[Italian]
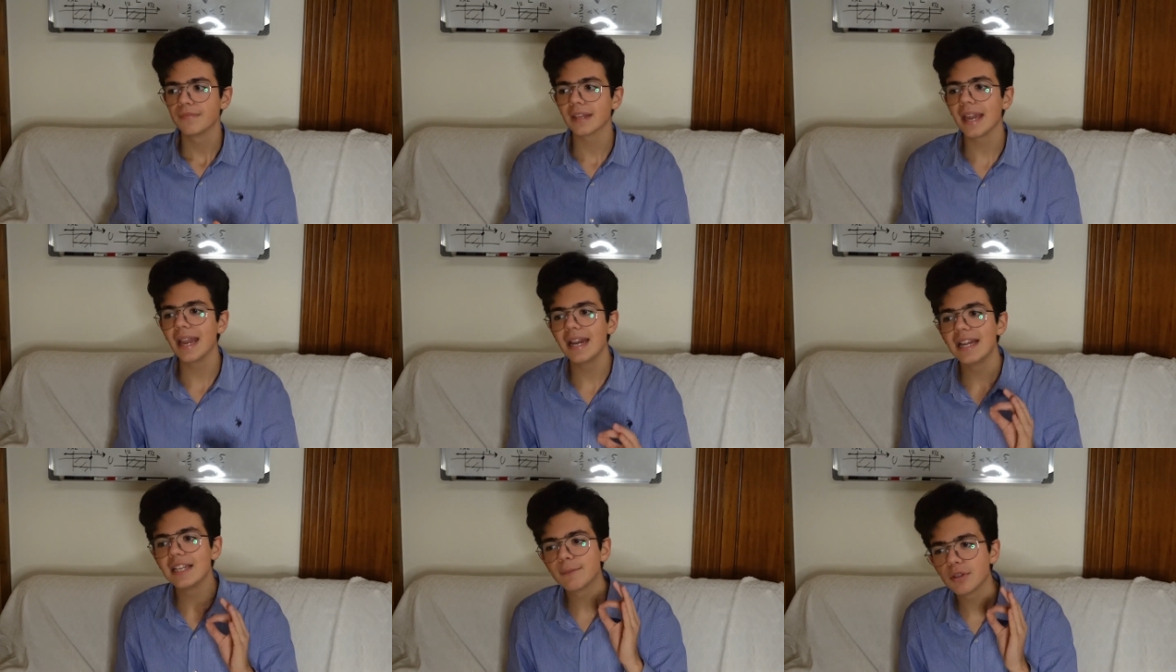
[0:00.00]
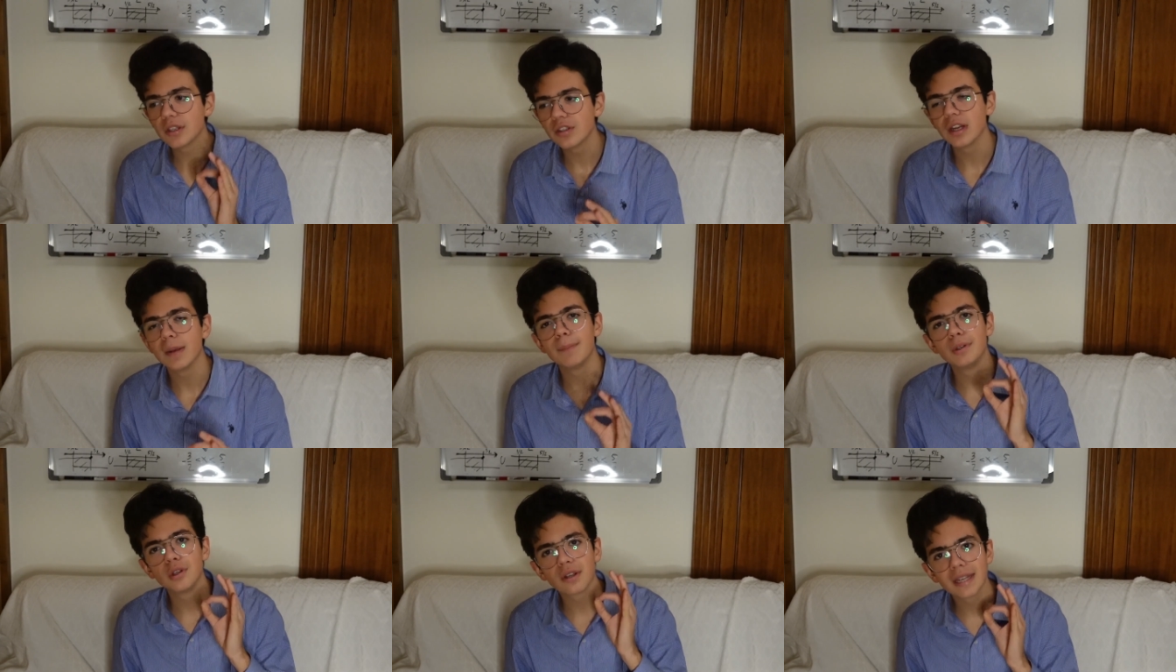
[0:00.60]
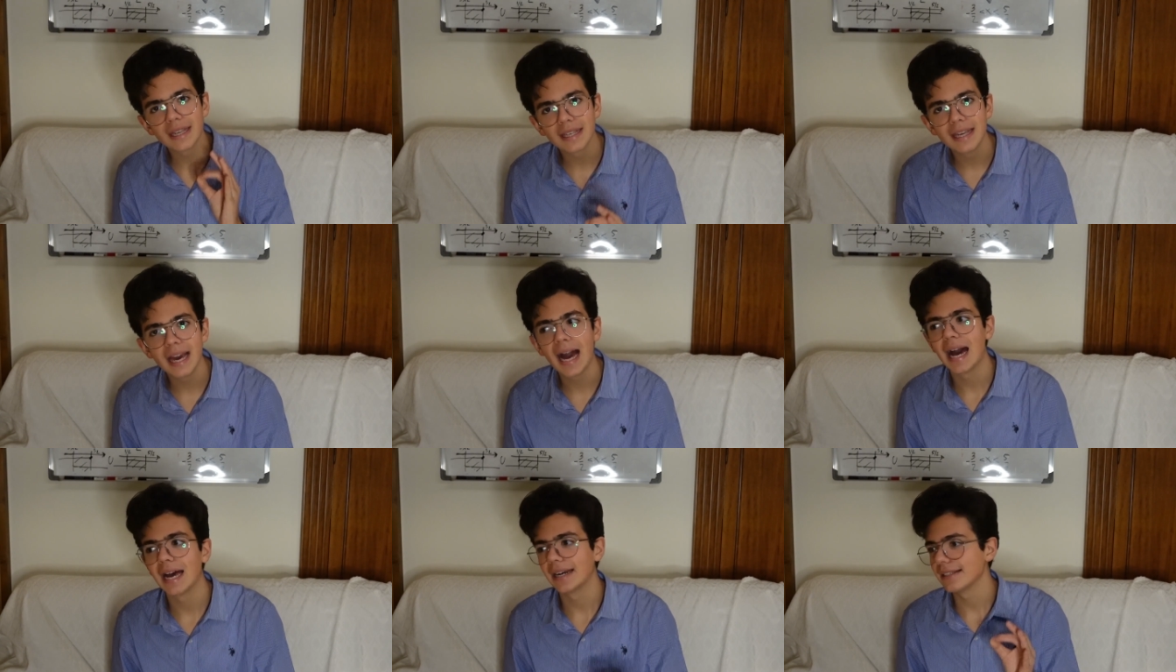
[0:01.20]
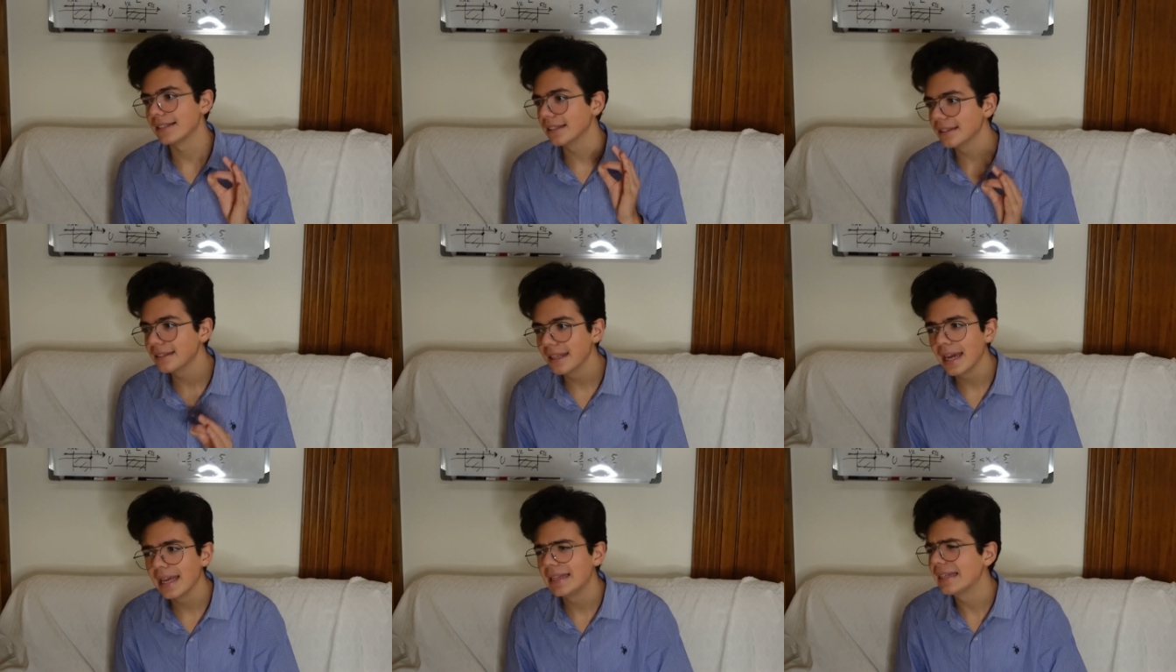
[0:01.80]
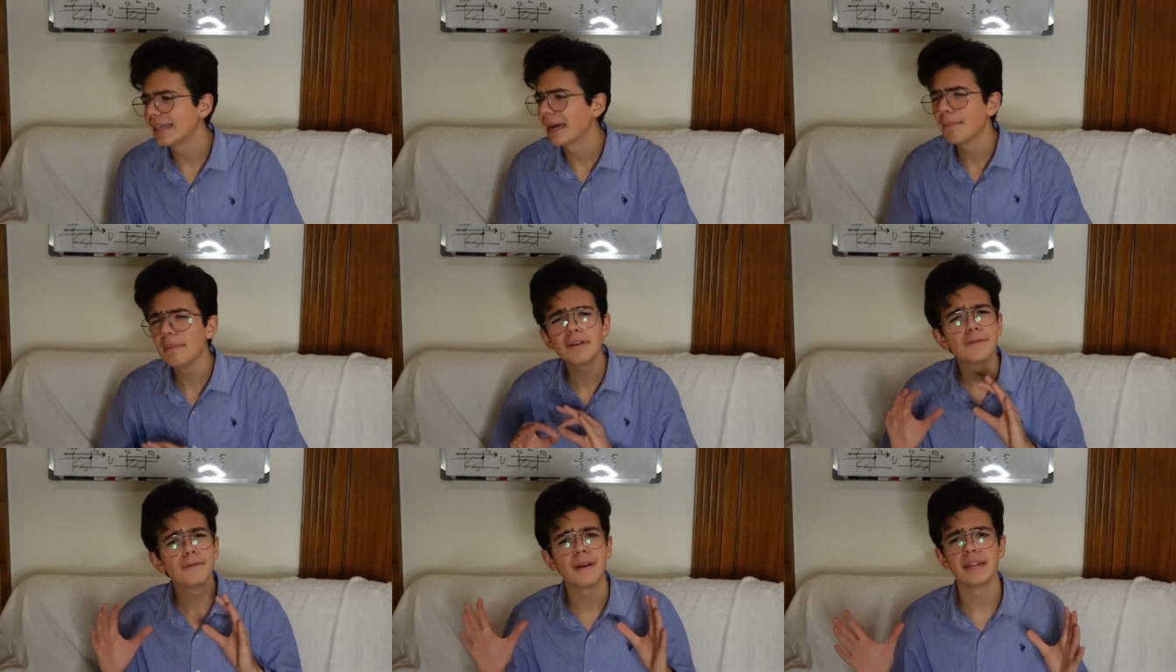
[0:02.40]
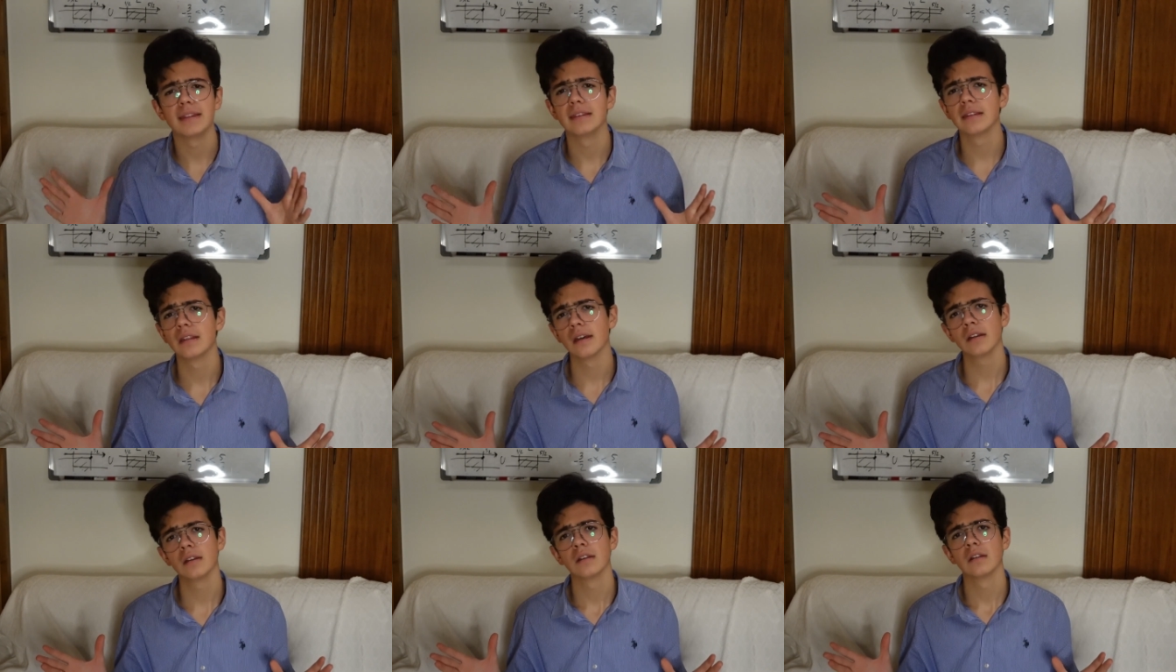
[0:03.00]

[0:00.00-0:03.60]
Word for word: È l'esposizione più chiara, sintetica, perfetta